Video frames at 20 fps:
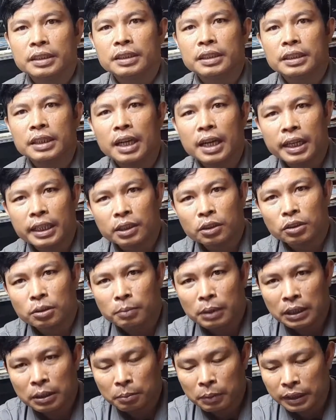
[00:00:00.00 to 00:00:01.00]
Ya itu
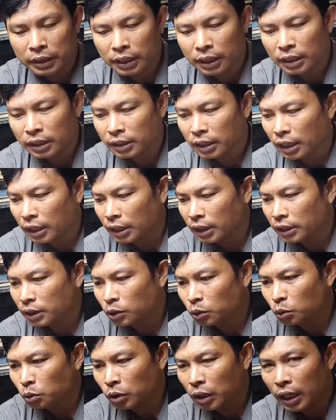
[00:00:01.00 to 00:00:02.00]
teman-teman ya tadi
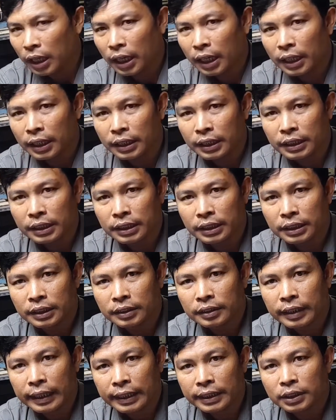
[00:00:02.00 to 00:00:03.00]
sudah
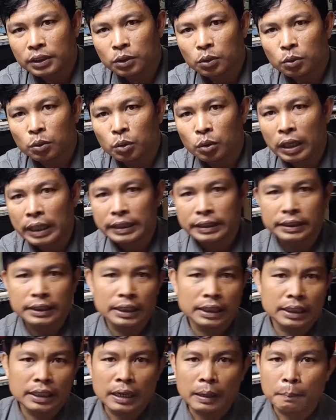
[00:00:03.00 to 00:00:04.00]
dites untuk
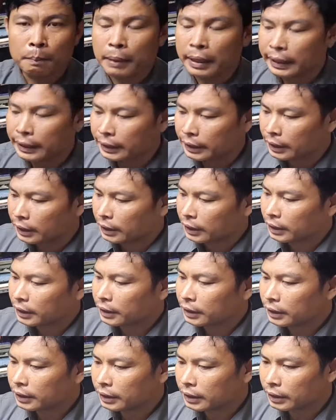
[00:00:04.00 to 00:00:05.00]
hasil gambarnya.
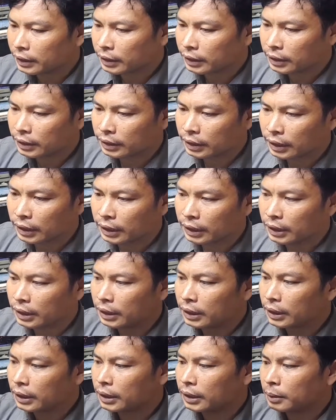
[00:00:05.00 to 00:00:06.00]

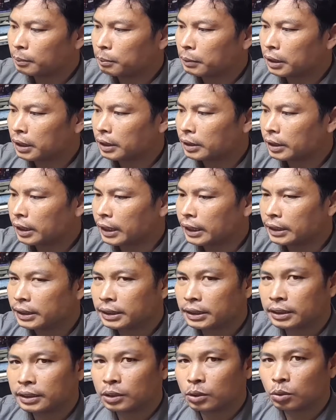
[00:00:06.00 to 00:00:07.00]
Jadi
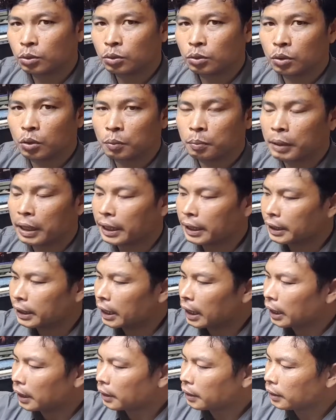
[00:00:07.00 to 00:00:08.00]
mengetes untuk
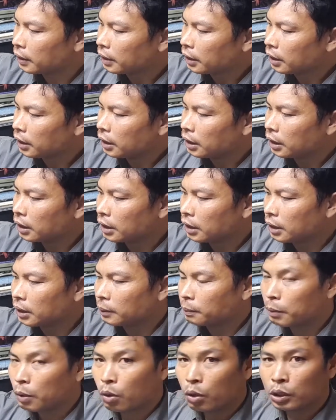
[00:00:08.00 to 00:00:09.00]
bagian
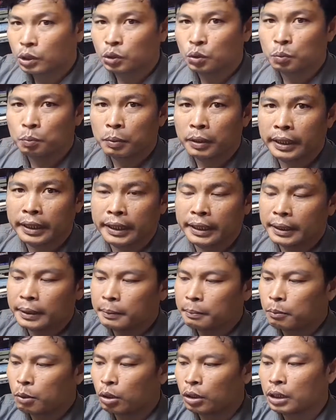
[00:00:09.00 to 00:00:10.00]
Eh, power supply,
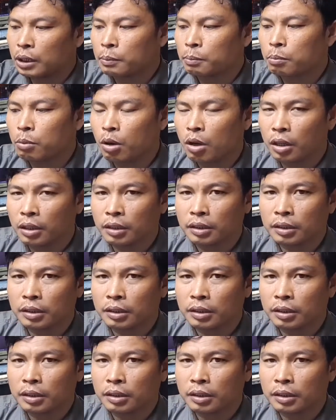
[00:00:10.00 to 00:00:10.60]
motherboard,